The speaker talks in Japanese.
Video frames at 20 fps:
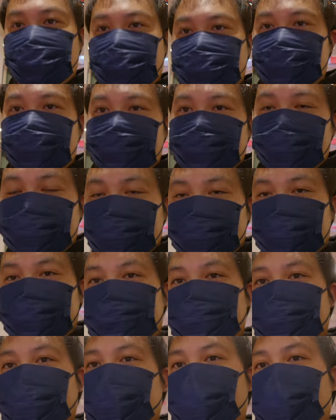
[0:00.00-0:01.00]
おはようございます。
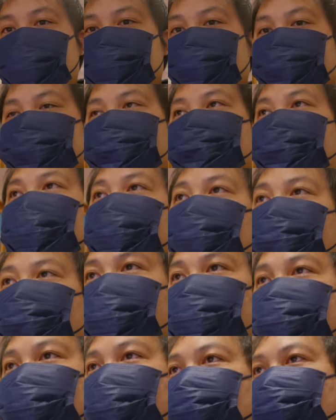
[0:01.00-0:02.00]
もうね、8時回りました